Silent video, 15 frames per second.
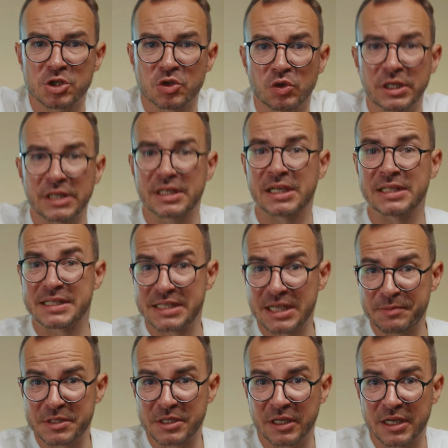что над
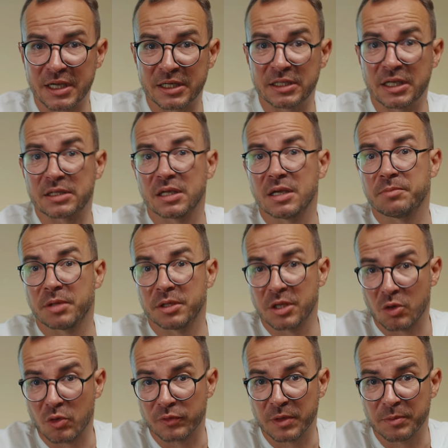концепцией, как и над
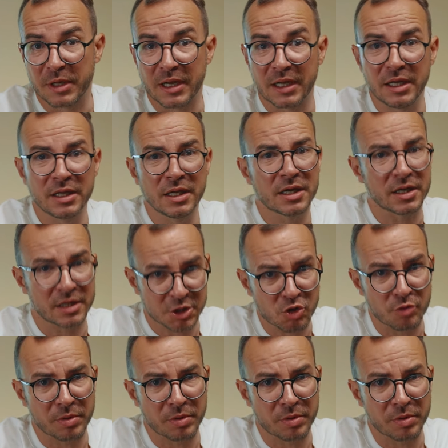планировками коллеги, хорошо